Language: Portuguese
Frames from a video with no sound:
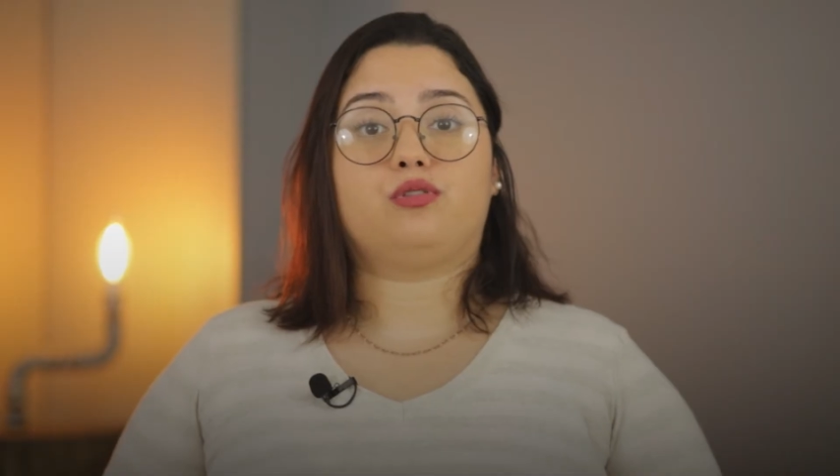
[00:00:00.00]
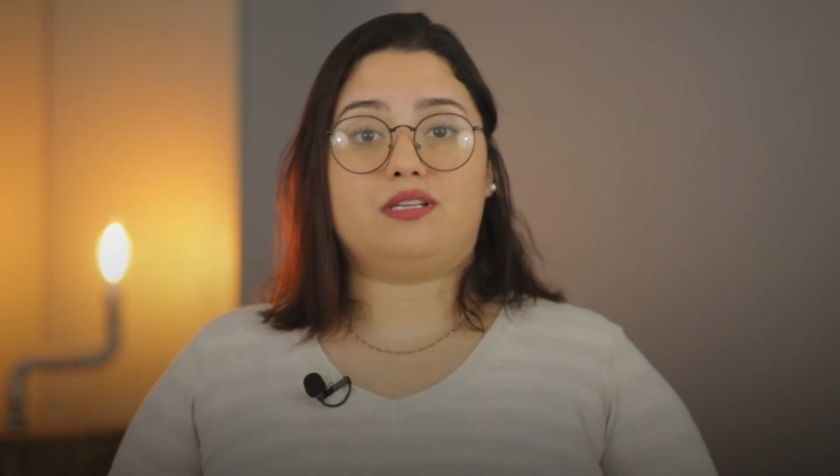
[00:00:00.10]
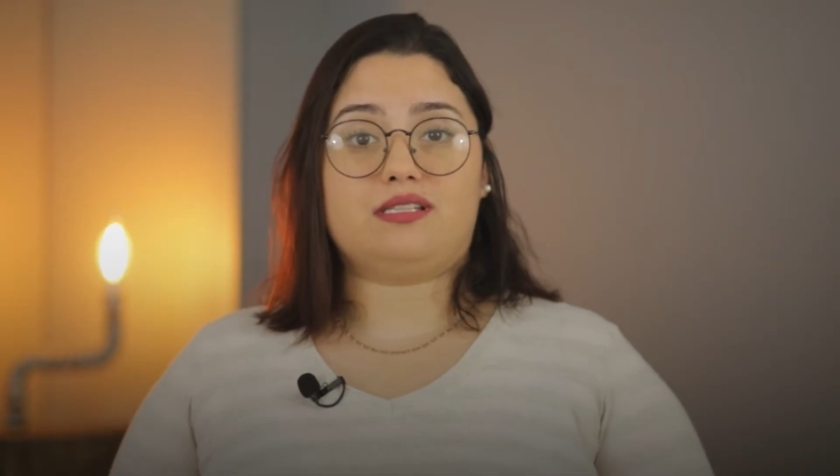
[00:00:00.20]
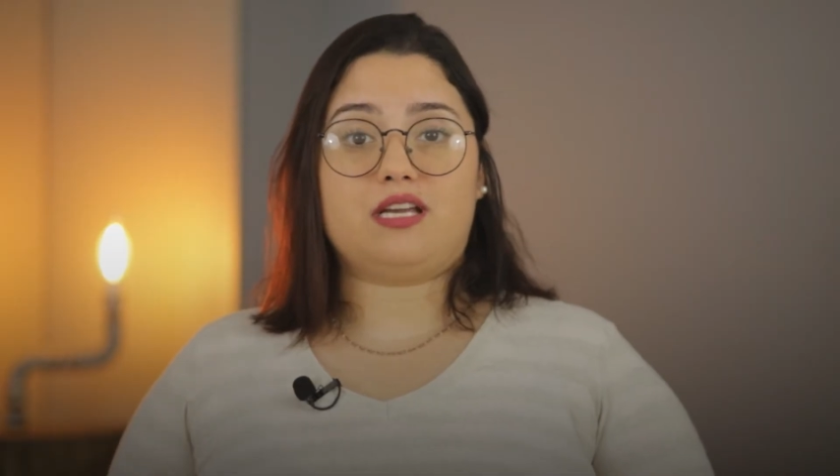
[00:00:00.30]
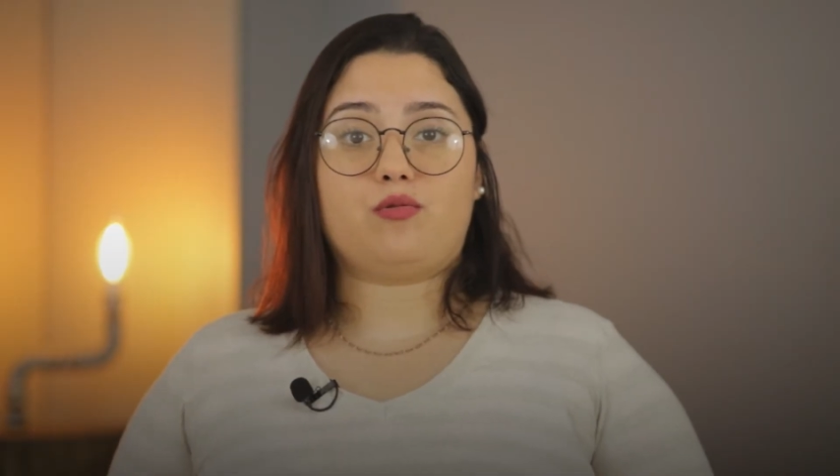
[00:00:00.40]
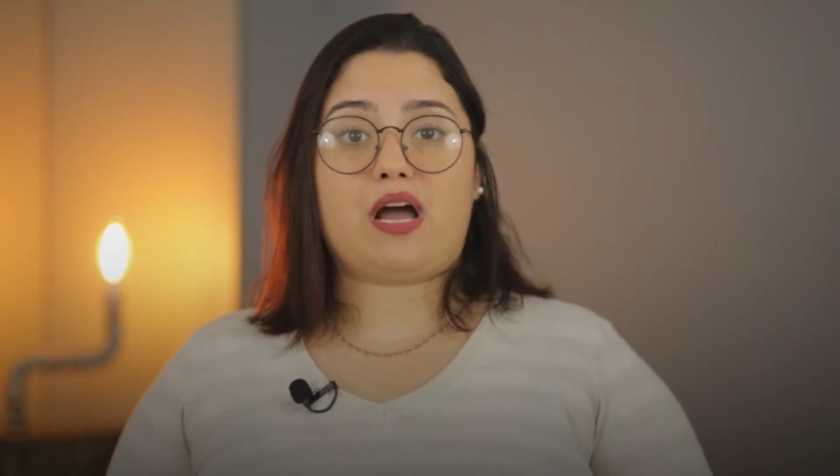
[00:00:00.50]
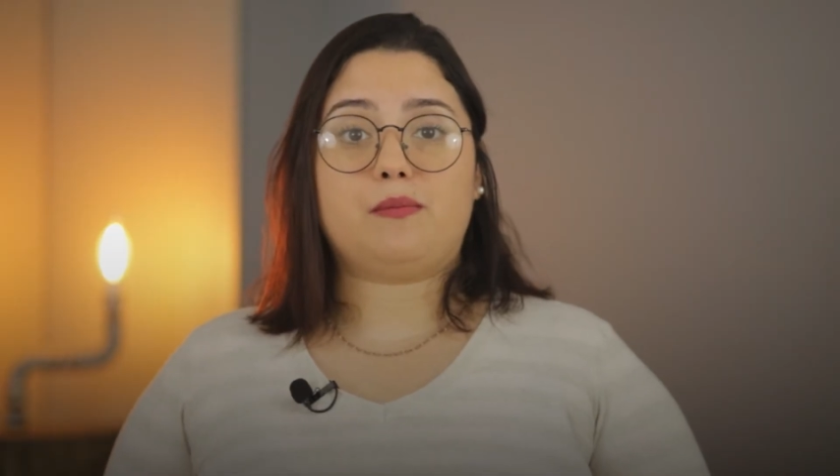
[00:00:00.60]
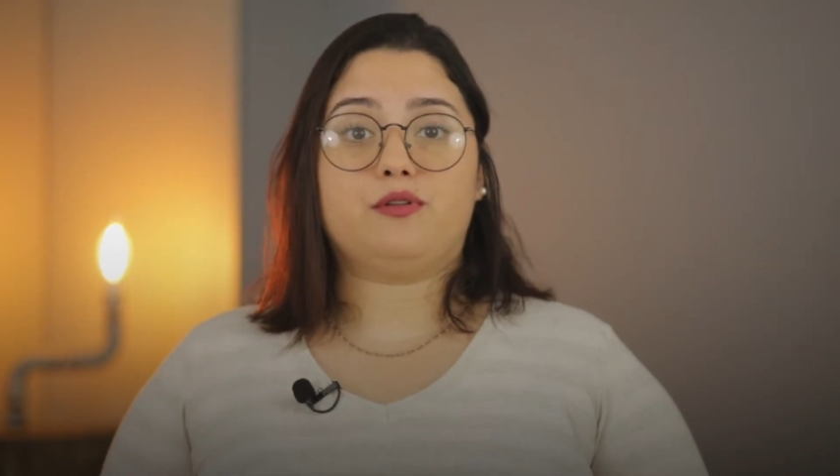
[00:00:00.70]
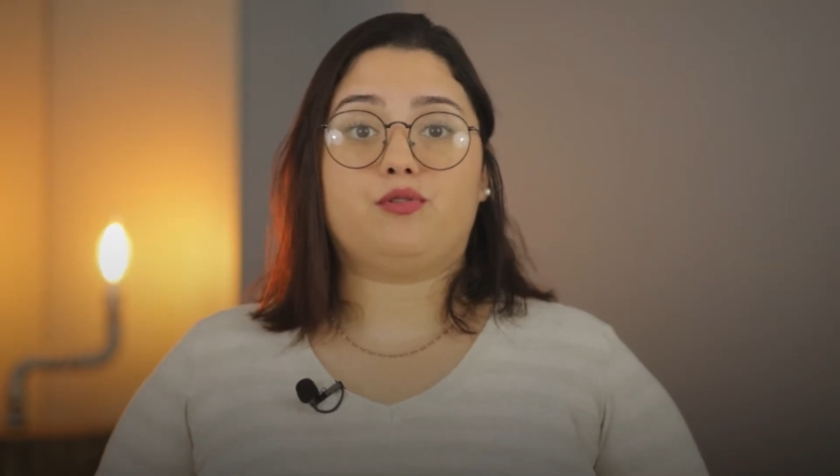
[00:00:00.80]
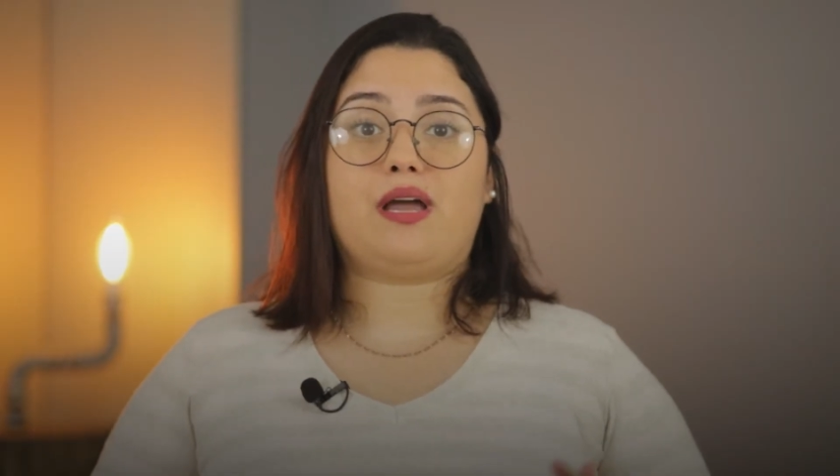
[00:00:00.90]
O terceiro
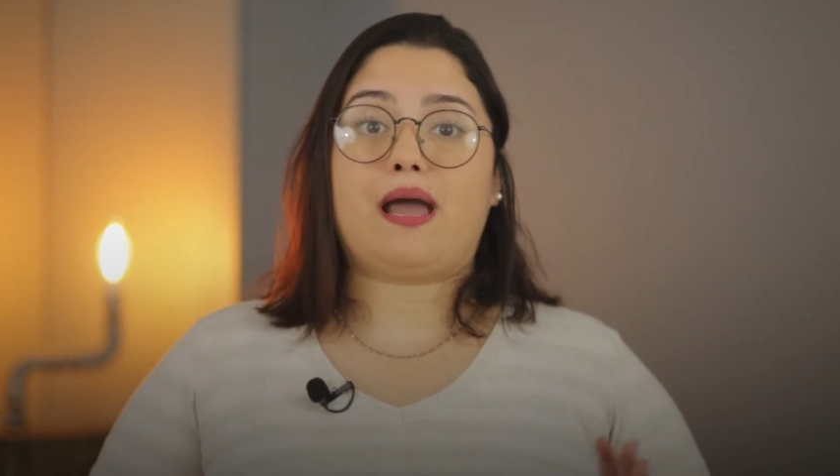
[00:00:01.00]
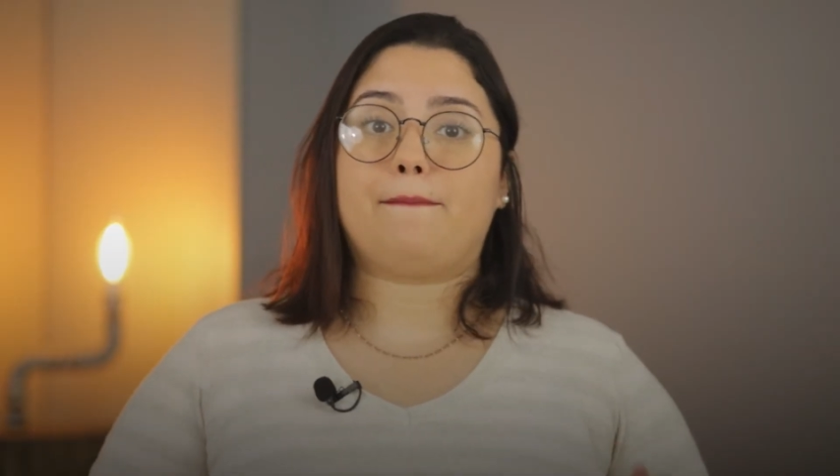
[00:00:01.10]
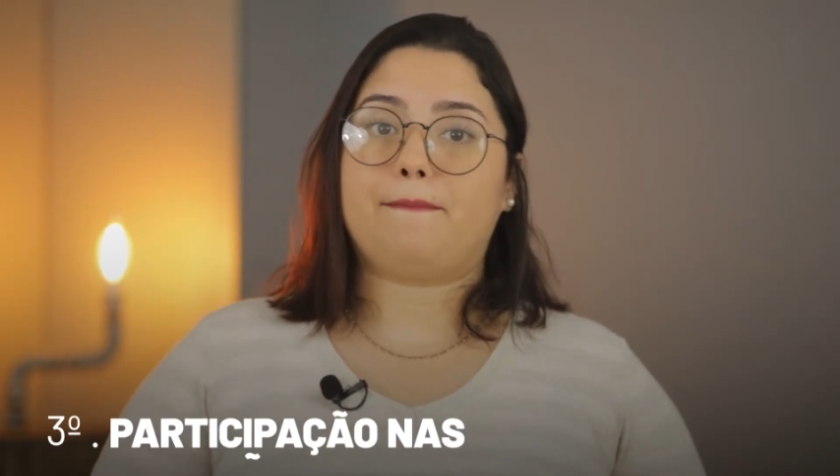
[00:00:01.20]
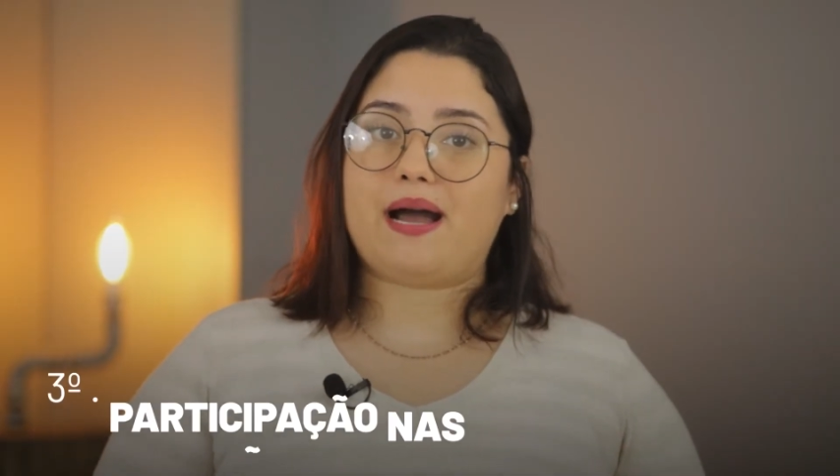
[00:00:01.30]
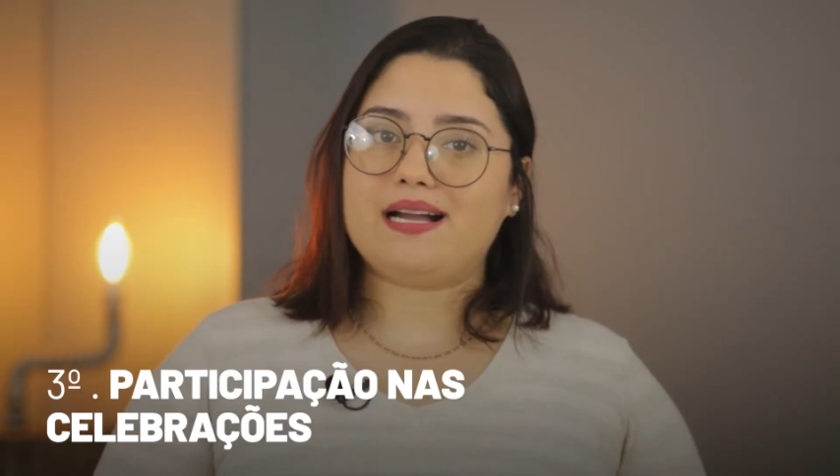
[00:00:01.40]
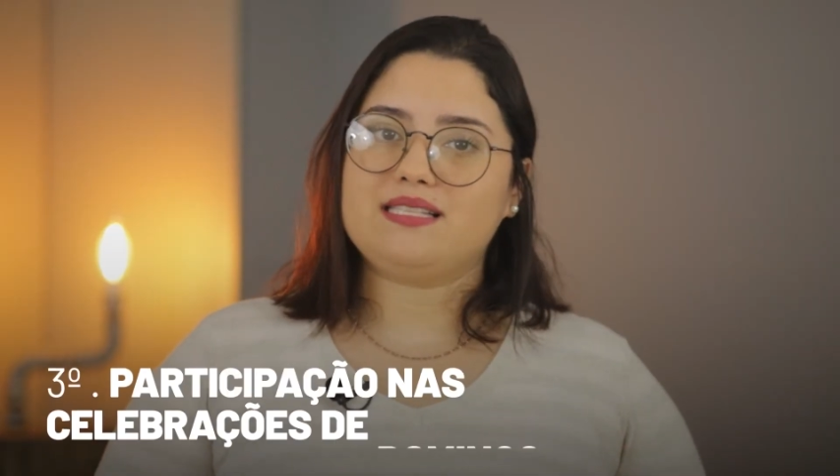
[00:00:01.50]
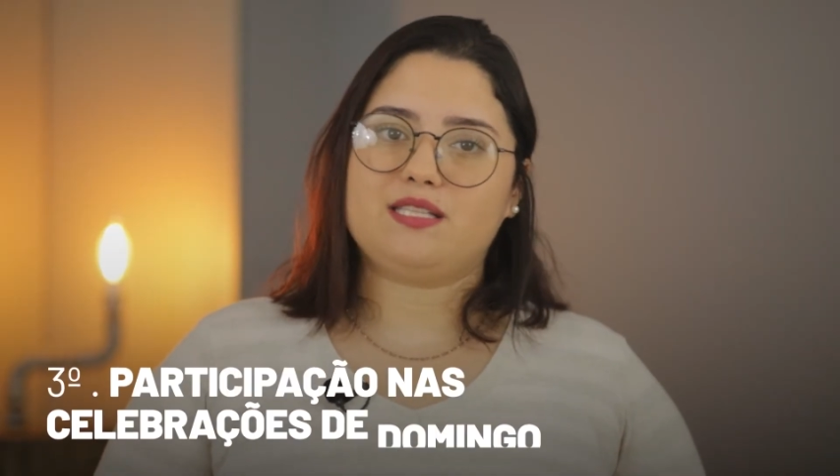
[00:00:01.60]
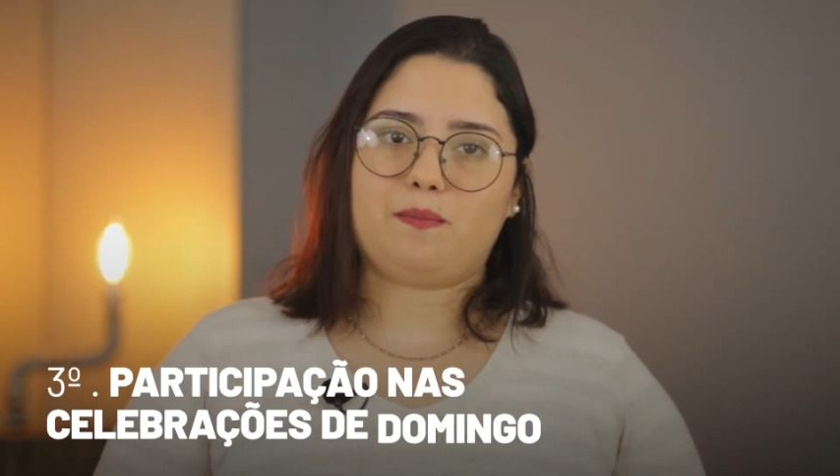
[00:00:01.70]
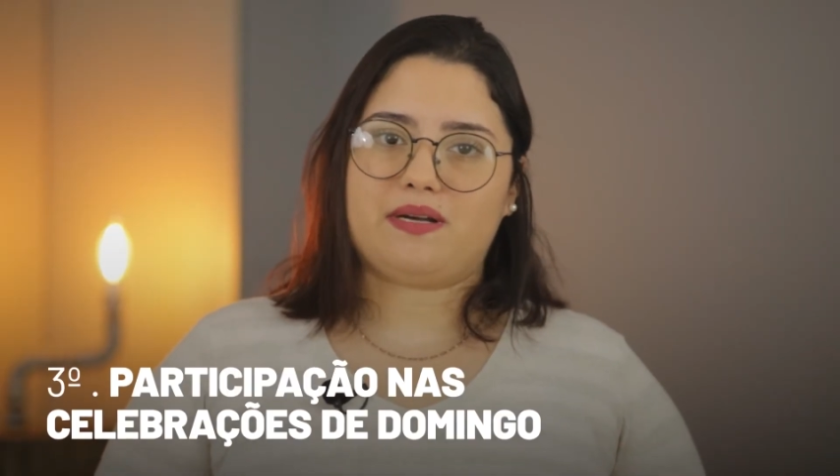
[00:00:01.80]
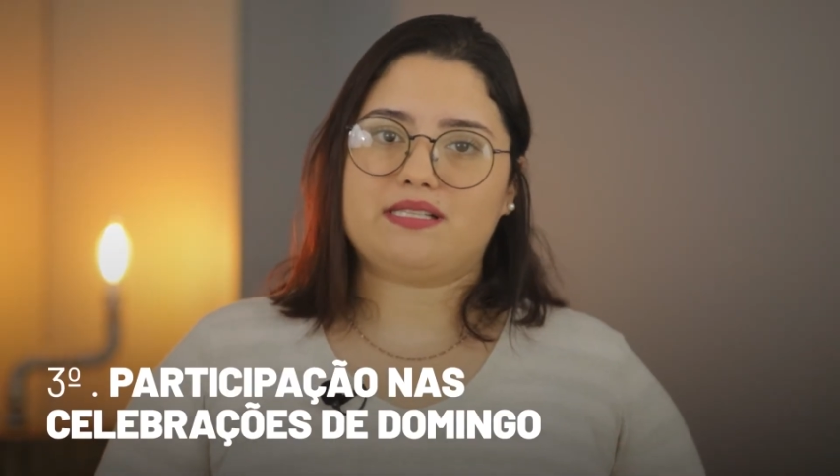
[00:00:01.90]
hábito é a
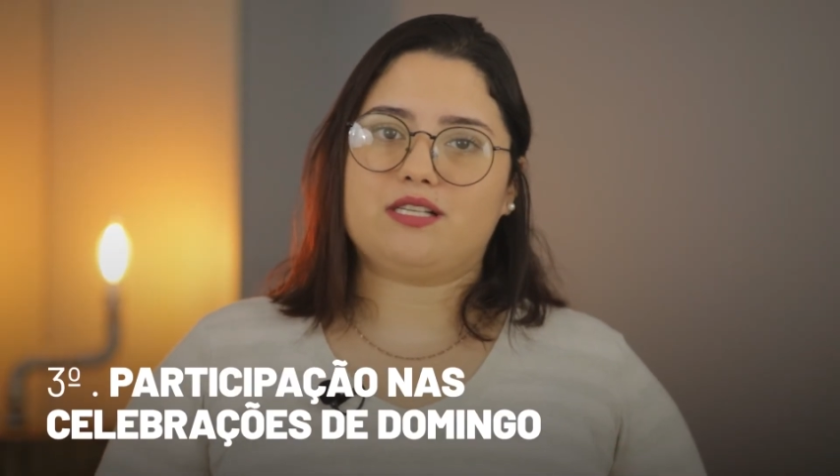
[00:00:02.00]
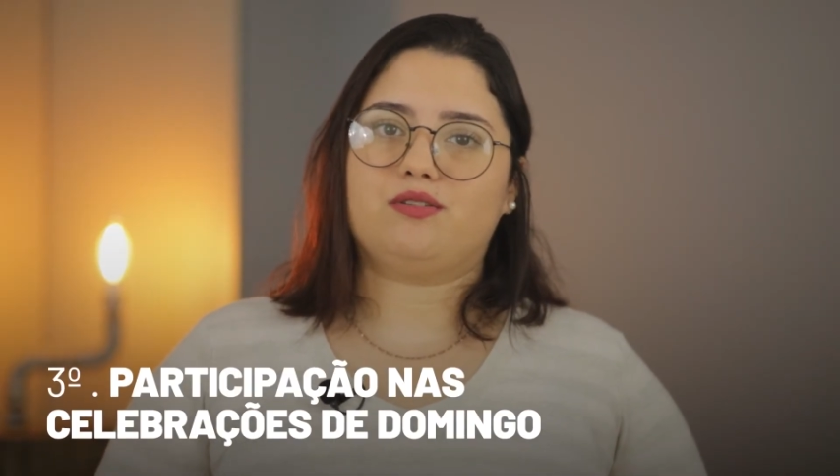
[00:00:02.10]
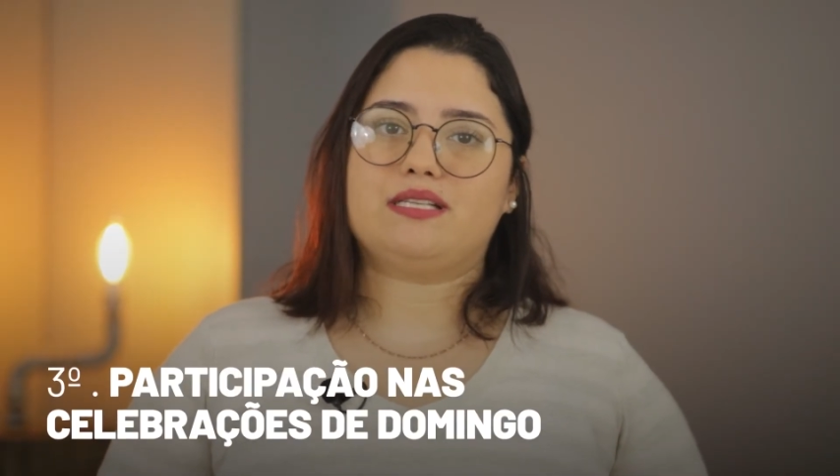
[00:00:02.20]
participação